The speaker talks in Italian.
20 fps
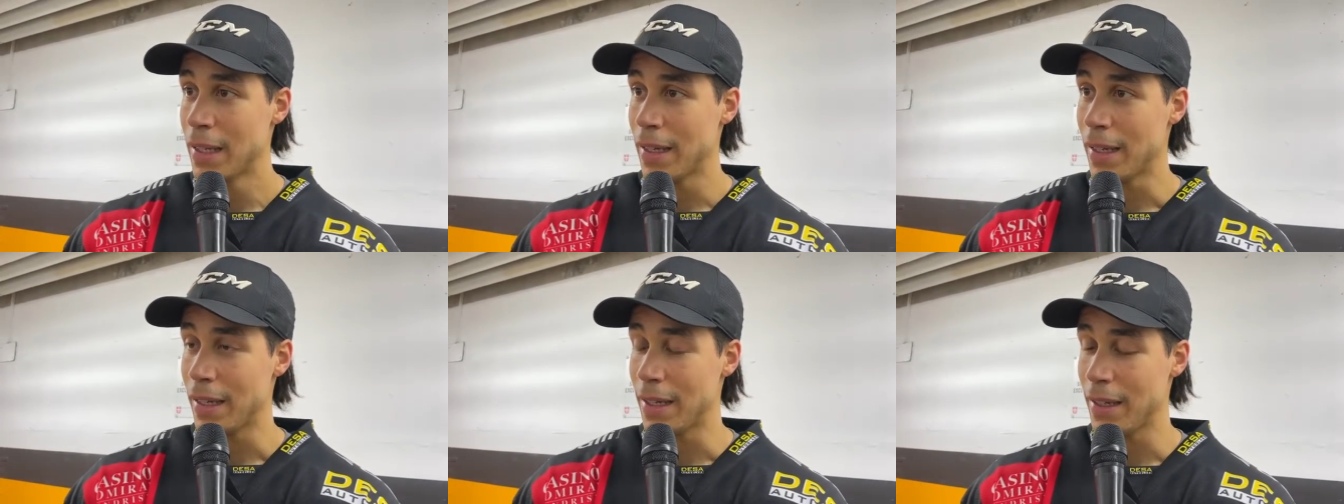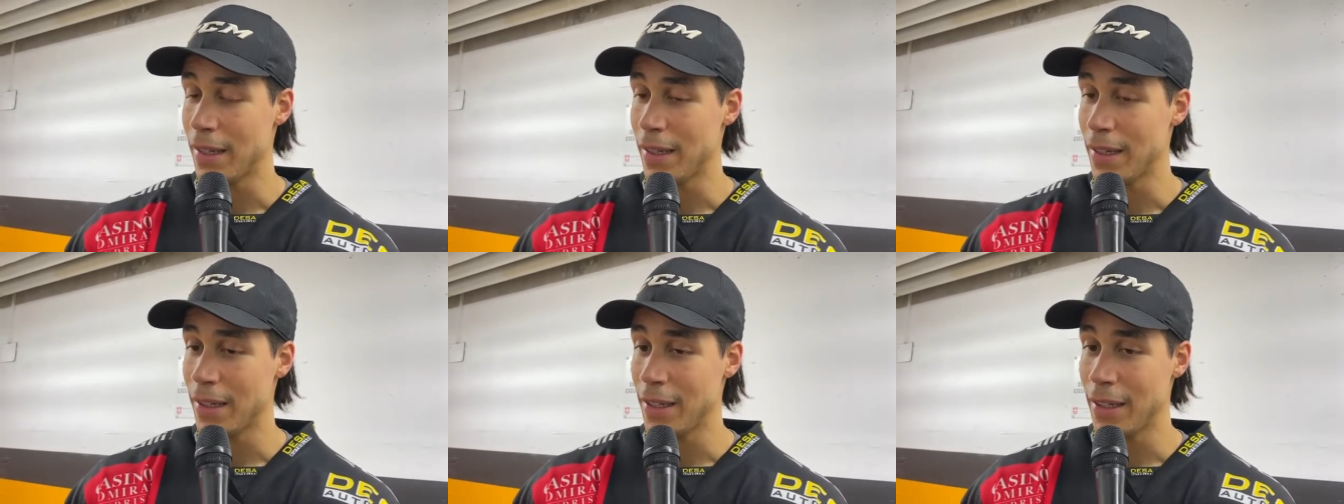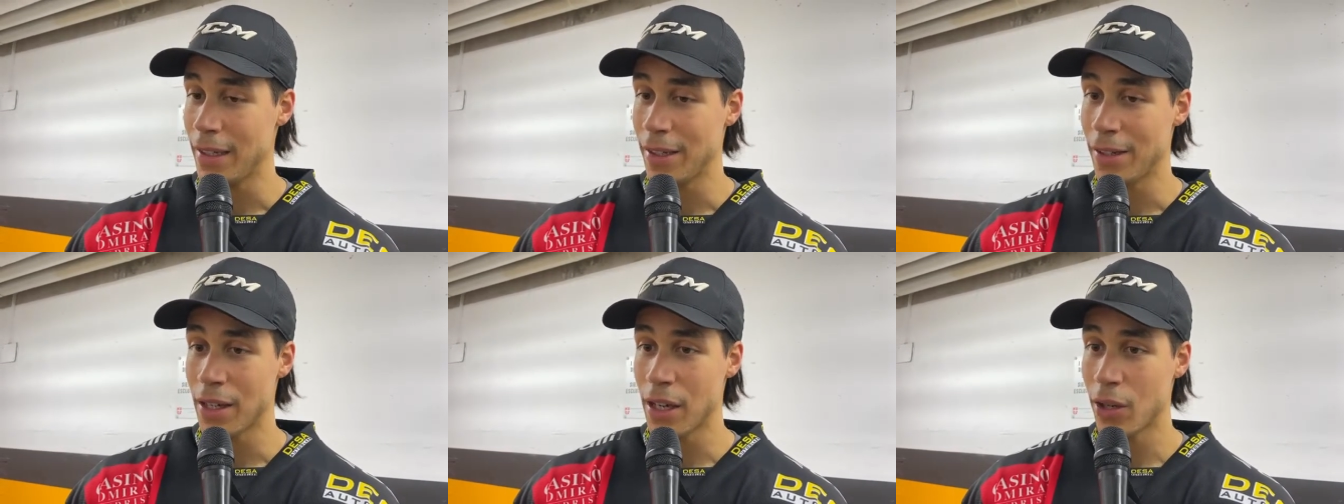e,
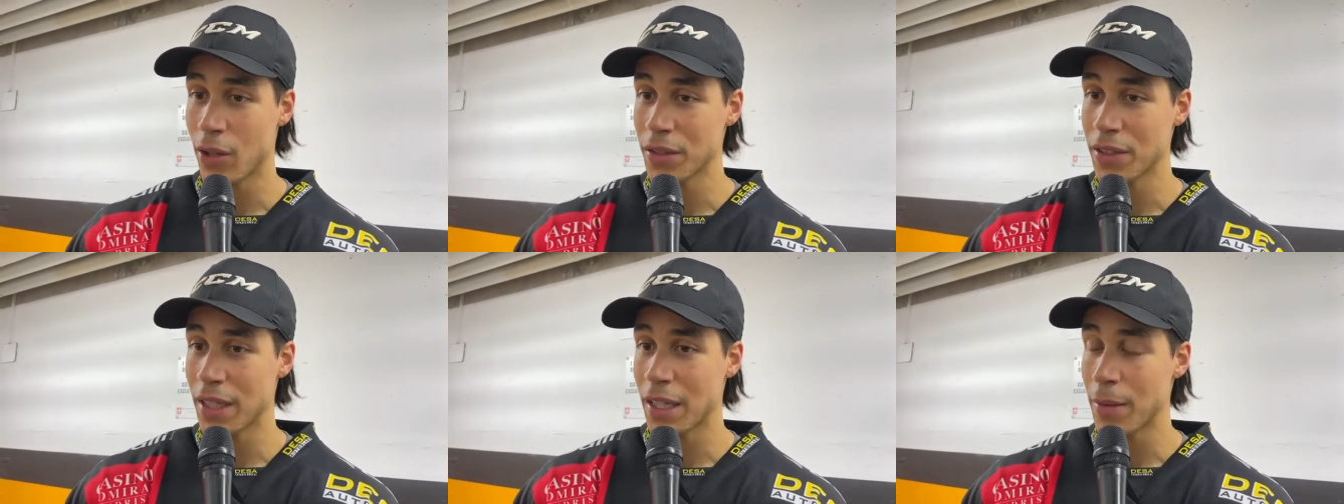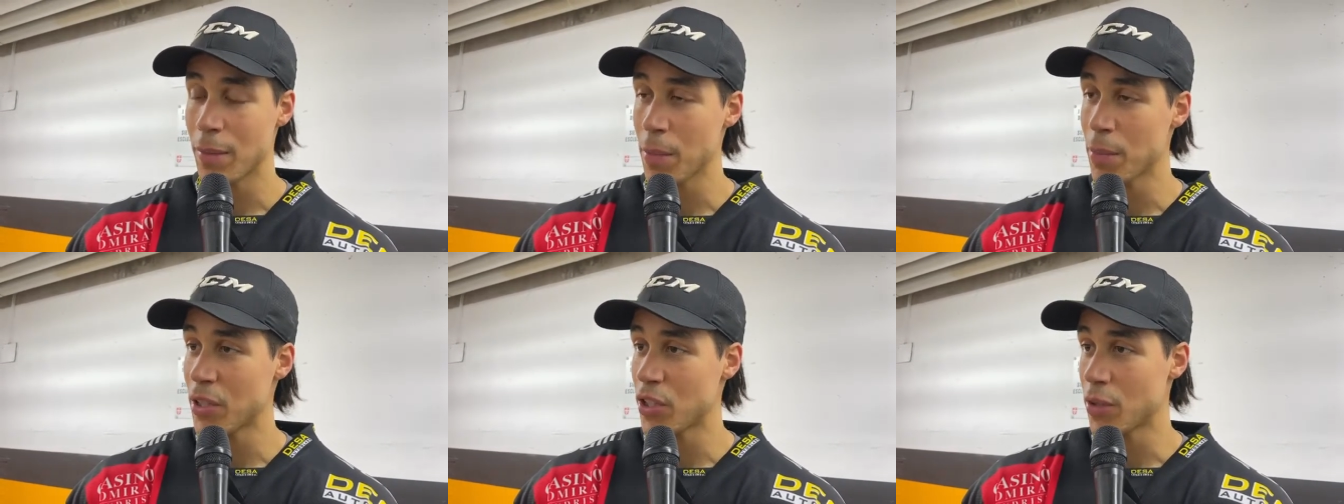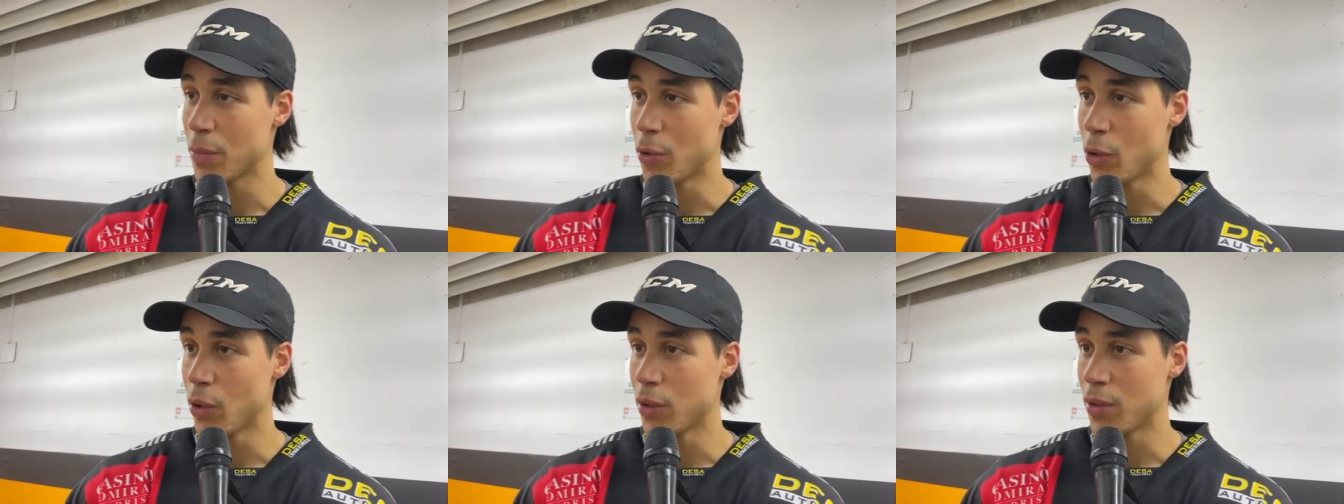e, è una cosa che a me
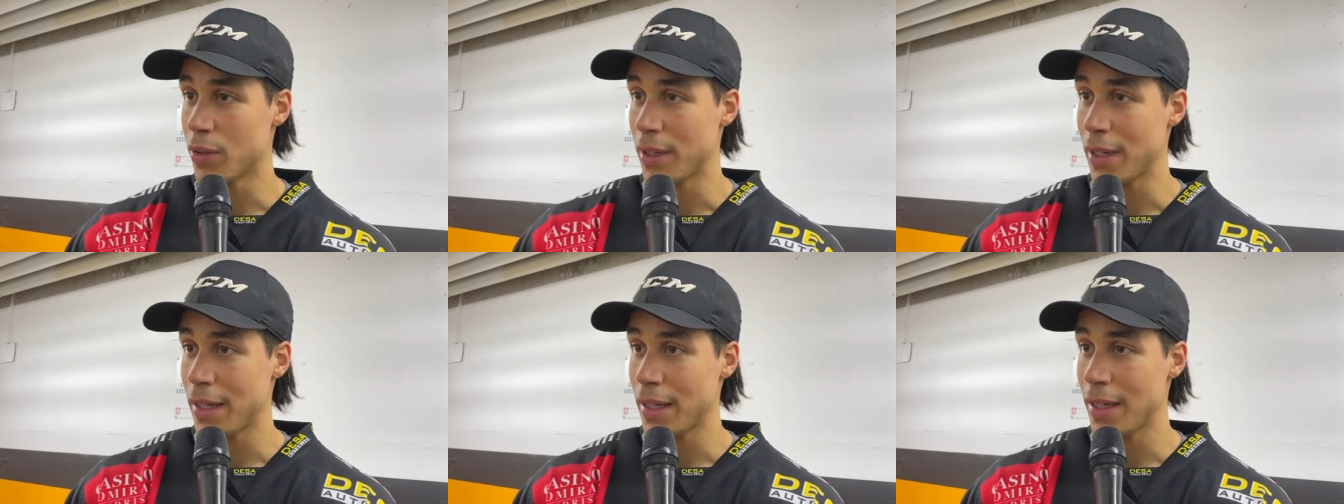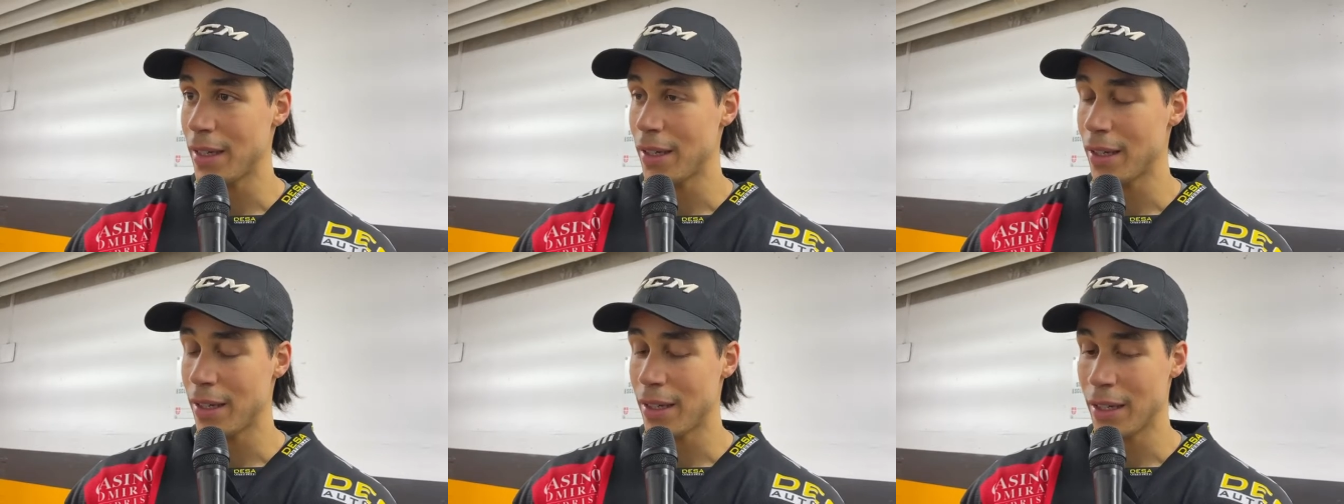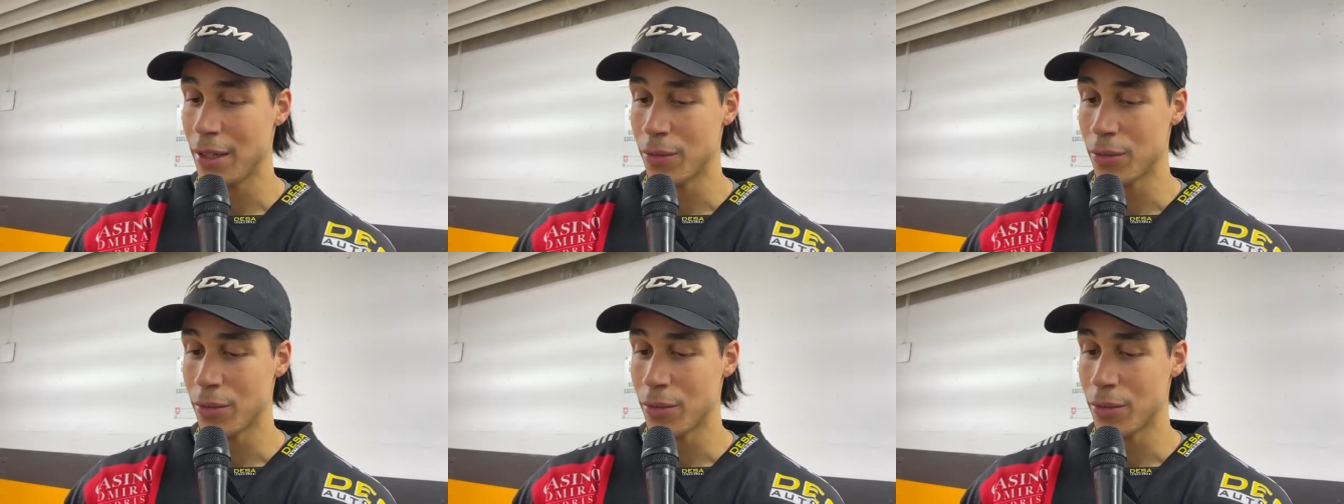piace molto, è,